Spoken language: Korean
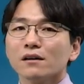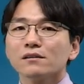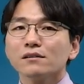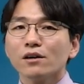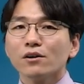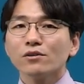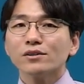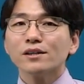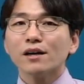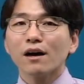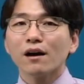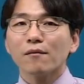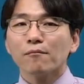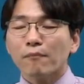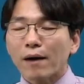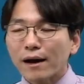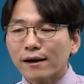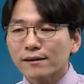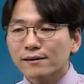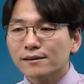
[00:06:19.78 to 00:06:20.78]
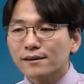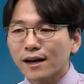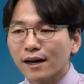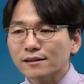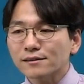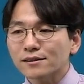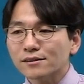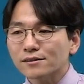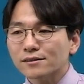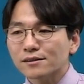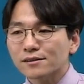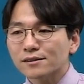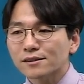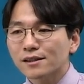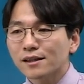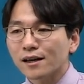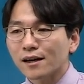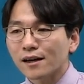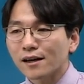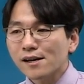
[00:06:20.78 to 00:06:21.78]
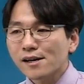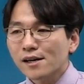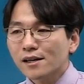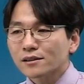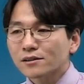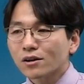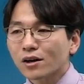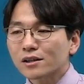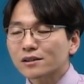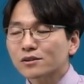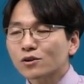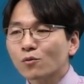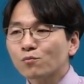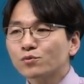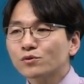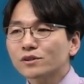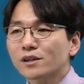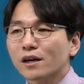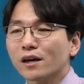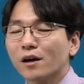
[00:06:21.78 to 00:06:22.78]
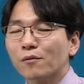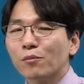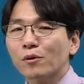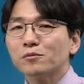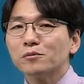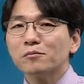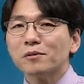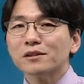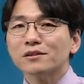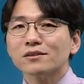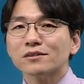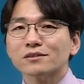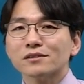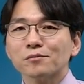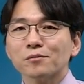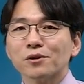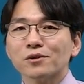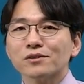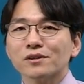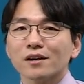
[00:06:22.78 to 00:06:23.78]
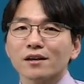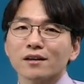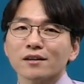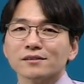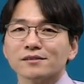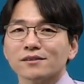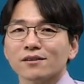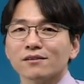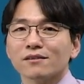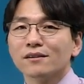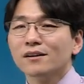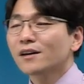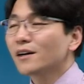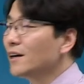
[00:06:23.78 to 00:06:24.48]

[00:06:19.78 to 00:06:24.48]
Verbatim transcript: 근데 여기다가 말을 그렇게 안 써서 그렇지 저 같은 허풍쟁이가 법을 만들었으면 어떻게 있겠어요